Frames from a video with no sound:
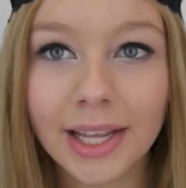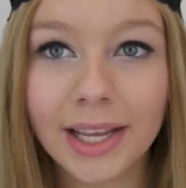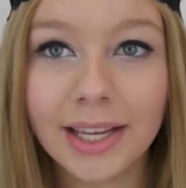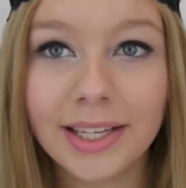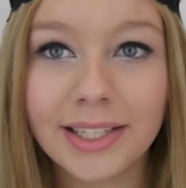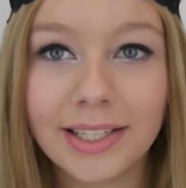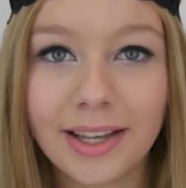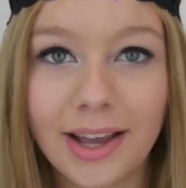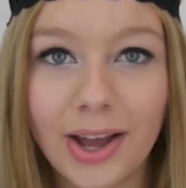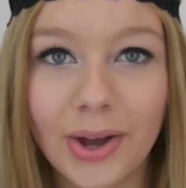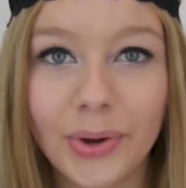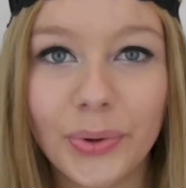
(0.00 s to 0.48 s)

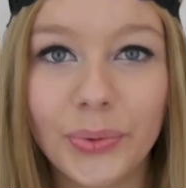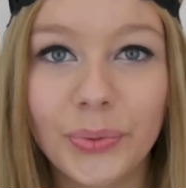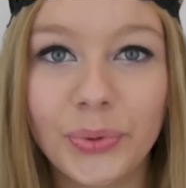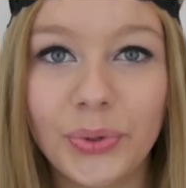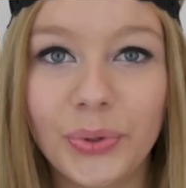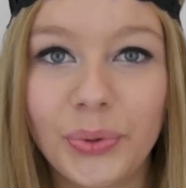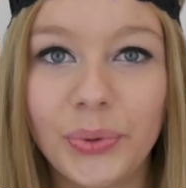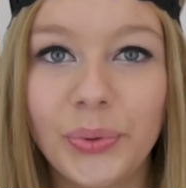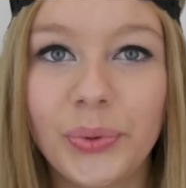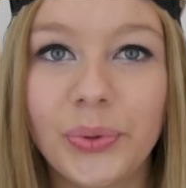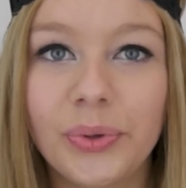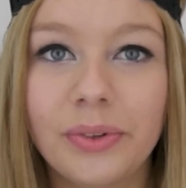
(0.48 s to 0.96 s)
Ich kann gut
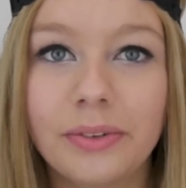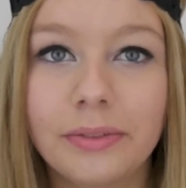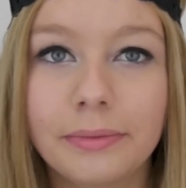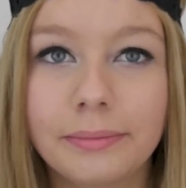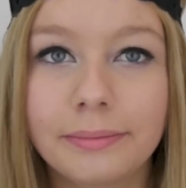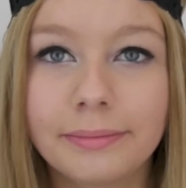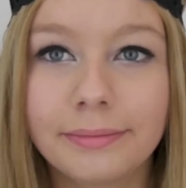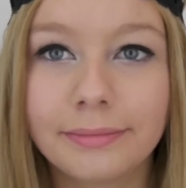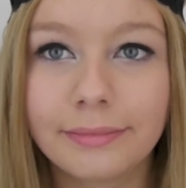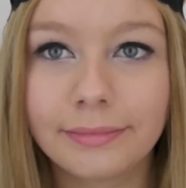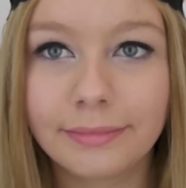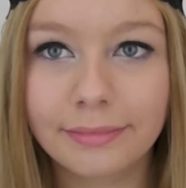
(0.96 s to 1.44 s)
lügen.
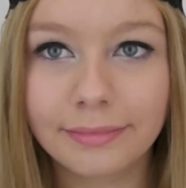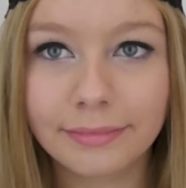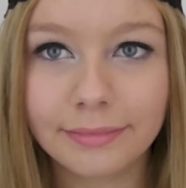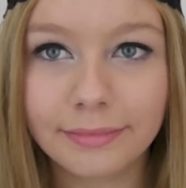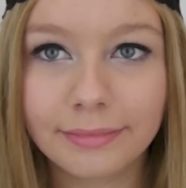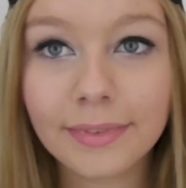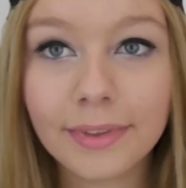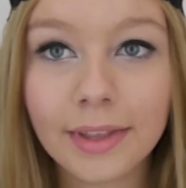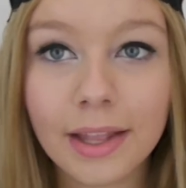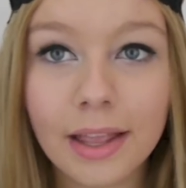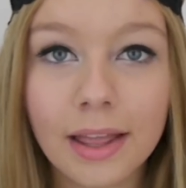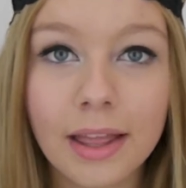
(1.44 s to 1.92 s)

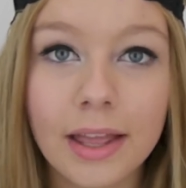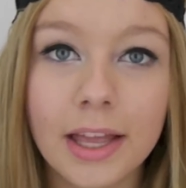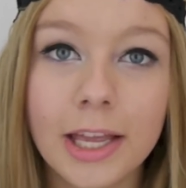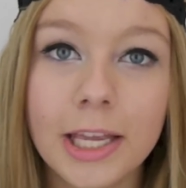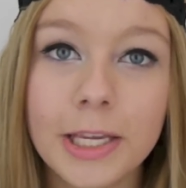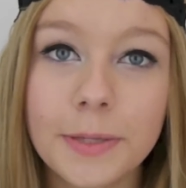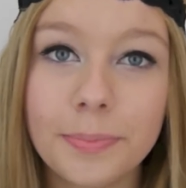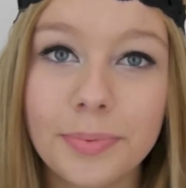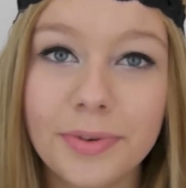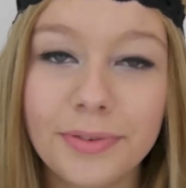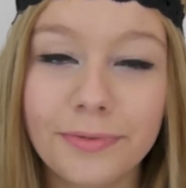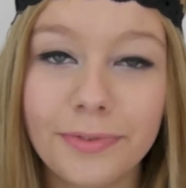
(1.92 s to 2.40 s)

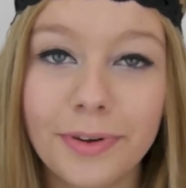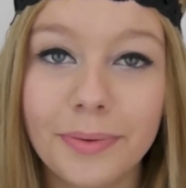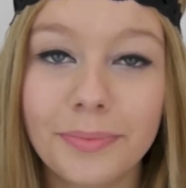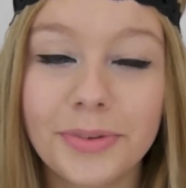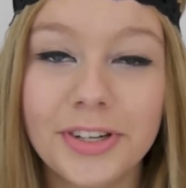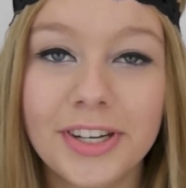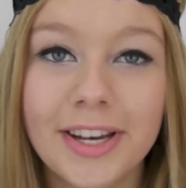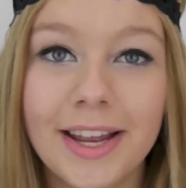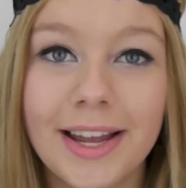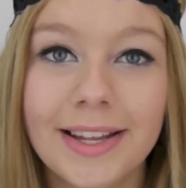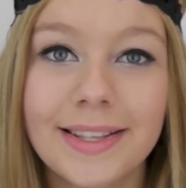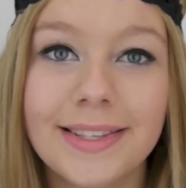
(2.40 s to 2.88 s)
Ich bin vom
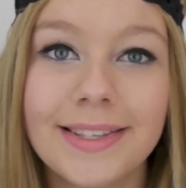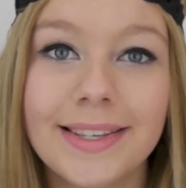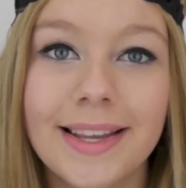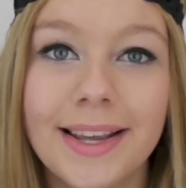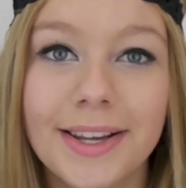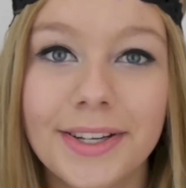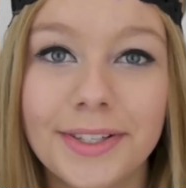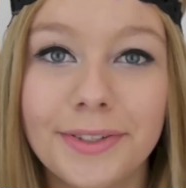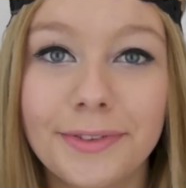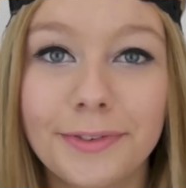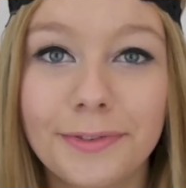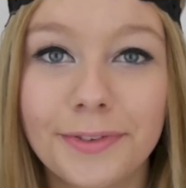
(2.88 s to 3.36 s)

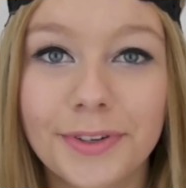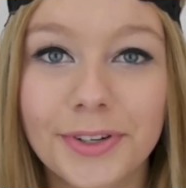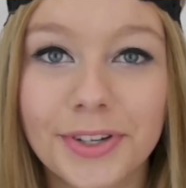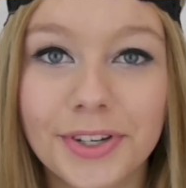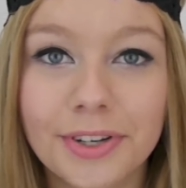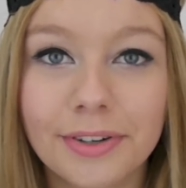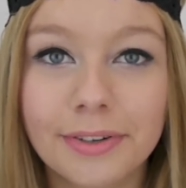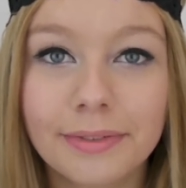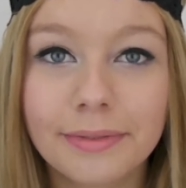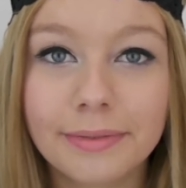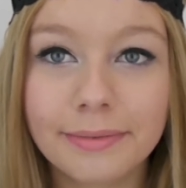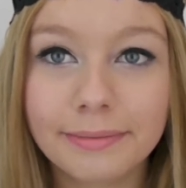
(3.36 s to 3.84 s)
Sternzeichen
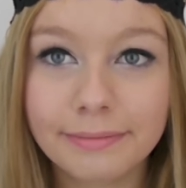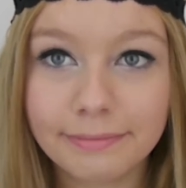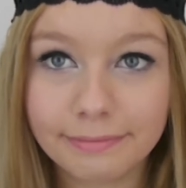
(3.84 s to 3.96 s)
Fische.